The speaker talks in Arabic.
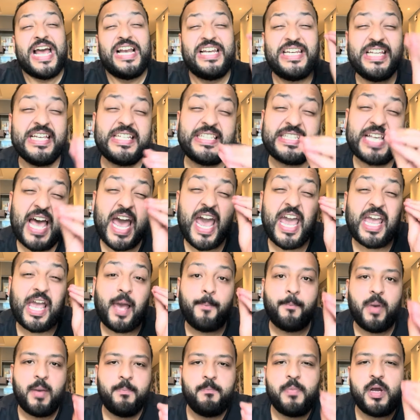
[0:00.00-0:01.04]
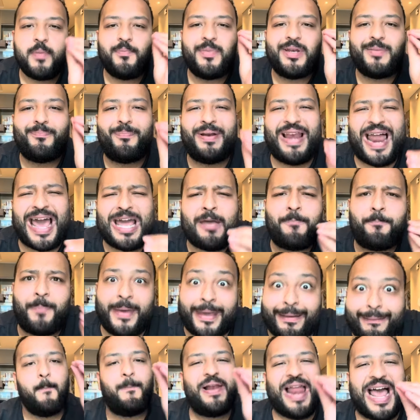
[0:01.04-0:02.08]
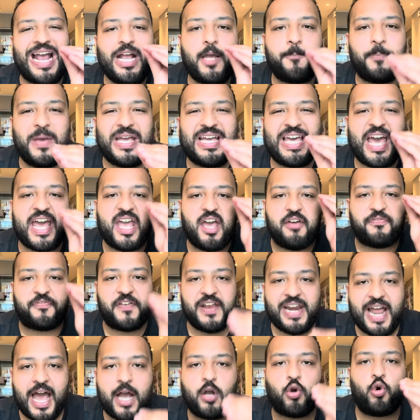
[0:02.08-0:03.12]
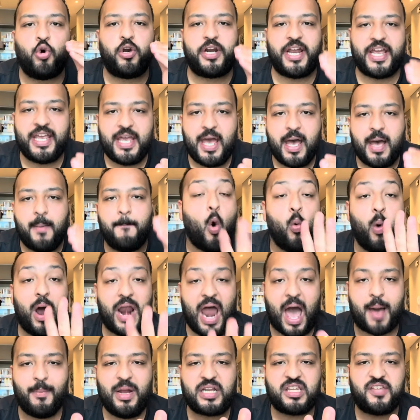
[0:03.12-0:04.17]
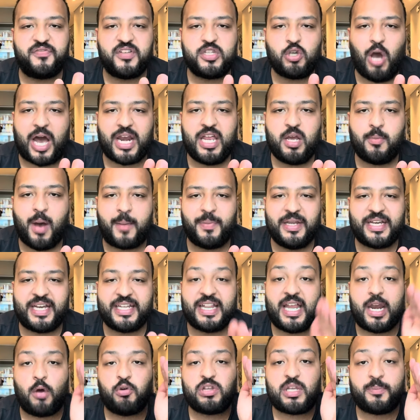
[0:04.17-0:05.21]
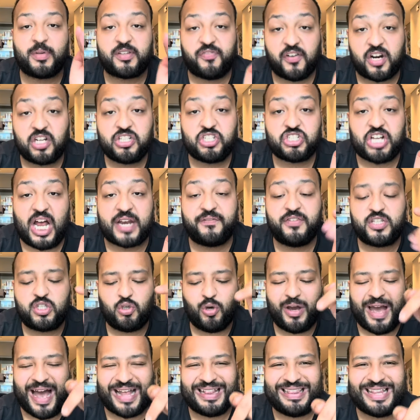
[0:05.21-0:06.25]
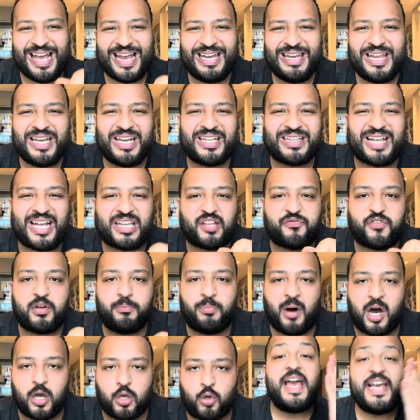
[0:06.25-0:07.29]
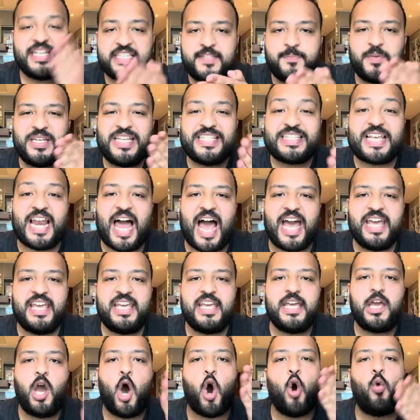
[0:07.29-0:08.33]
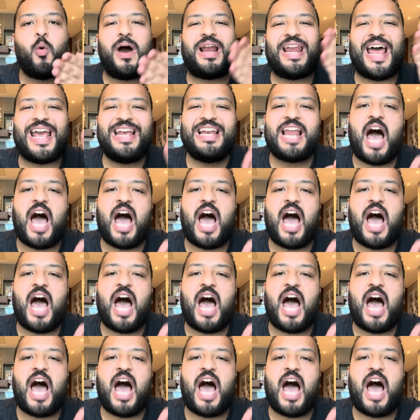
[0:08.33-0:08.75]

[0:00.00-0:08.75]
ليسا هي ممبر من بلاك بينك بلاك بينك هي فرقه كوريه وانا عملت فيديو عليهم قبل كده لو انت ما اتفرجتش على الفيديو هتلاقي اللينك تحت في البايو اسم ليسا الحقيقي هو ليلى